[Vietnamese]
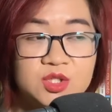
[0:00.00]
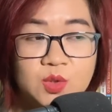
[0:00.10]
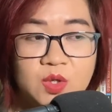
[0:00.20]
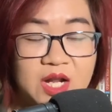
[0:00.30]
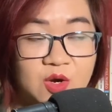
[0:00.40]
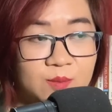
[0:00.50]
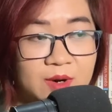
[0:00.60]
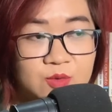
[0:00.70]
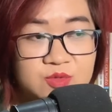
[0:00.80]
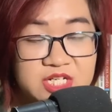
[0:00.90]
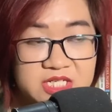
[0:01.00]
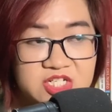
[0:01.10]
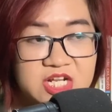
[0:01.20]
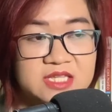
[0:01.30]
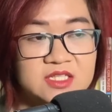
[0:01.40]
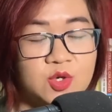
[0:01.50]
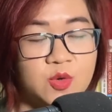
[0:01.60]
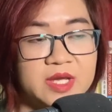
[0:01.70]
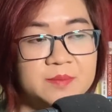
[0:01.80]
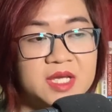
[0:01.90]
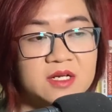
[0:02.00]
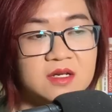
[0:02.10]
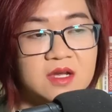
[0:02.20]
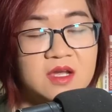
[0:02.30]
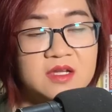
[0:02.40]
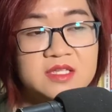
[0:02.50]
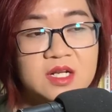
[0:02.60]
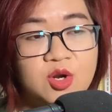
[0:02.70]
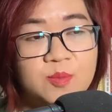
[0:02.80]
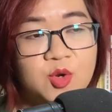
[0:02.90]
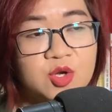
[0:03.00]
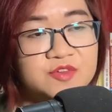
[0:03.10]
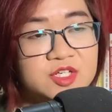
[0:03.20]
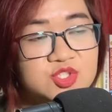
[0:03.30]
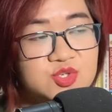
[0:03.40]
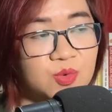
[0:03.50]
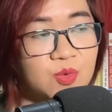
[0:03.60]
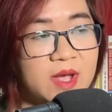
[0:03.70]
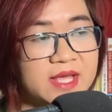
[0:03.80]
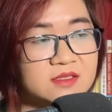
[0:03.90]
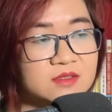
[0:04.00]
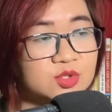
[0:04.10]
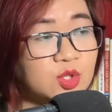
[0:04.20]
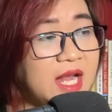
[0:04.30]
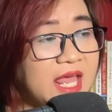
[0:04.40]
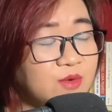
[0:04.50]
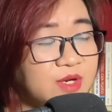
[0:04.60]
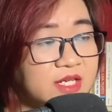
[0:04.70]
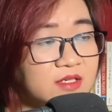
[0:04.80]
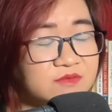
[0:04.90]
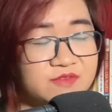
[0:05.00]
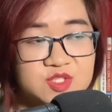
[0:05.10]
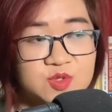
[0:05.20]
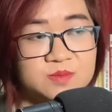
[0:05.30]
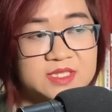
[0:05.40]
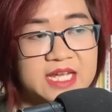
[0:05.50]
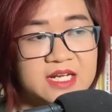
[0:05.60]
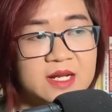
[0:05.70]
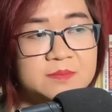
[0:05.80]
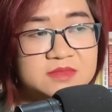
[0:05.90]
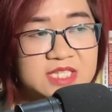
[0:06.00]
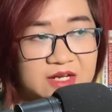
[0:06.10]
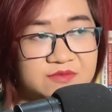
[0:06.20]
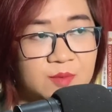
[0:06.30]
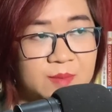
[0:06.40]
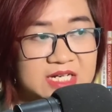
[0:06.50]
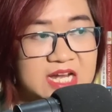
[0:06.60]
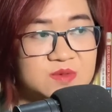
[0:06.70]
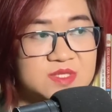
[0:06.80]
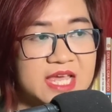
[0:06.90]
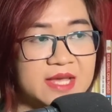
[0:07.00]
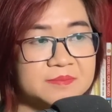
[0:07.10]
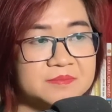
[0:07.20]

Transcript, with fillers: Tôi lau máu rỉ ra từ khóe miệng. Nhân lúc đối phương chủ quan, tôi lao đến và dùng tay đấm thẳng vào mặt lão già.